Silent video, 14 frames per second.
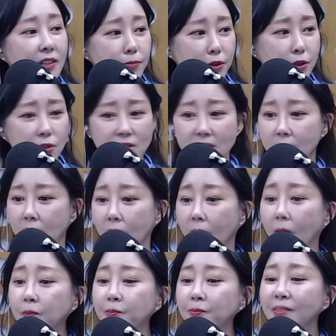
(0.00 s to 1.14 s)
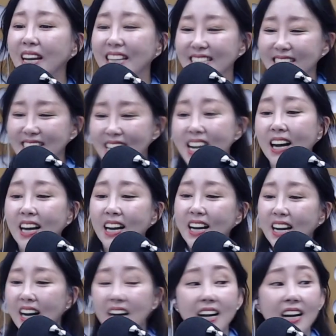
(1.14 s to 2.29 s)
붙으세요. 네. 자,
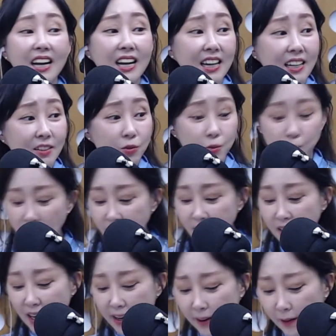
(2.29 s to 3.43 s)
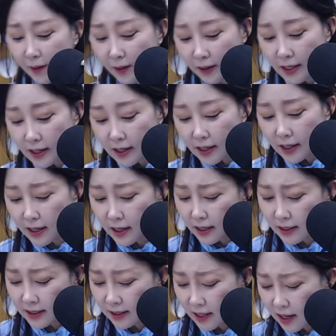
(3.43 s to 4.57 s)
아, 됐는가요?
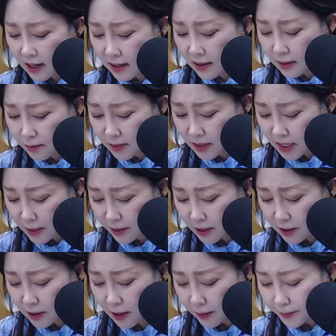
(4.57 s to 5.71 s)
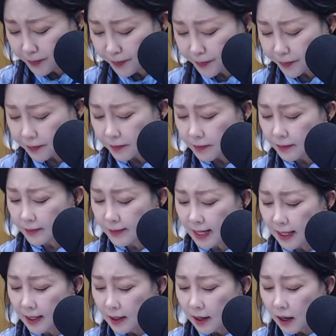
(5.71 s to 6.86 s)
아, 그 다음 질문은요.
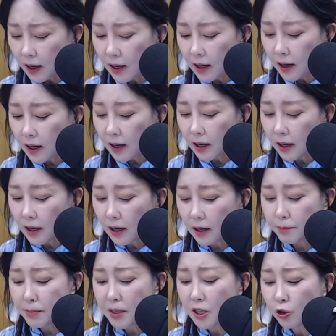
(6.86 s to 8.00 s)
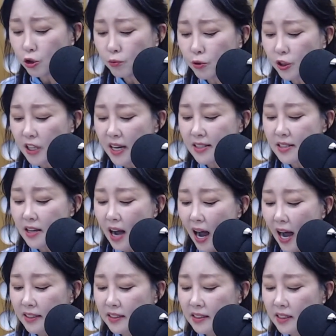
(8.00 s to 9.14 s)
아, 미국 무대에서
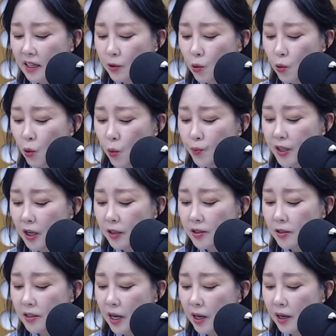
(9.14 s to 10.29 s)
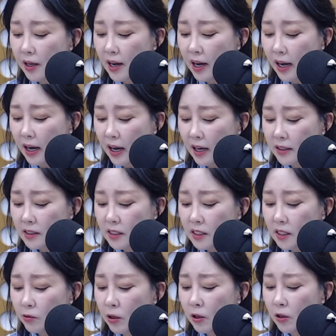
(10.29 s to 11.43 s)
아시아로 옮겨서 대회가
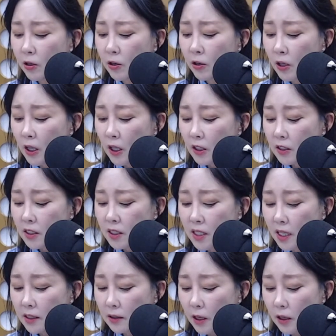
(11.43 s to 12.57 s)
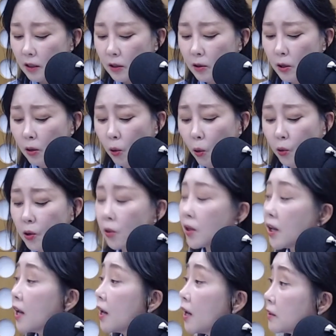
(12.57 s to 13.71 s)
치러진다는 게 이게
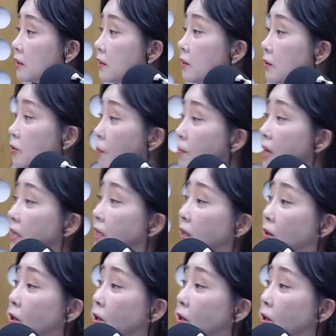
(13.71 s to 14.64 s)
어떻게 그 전망이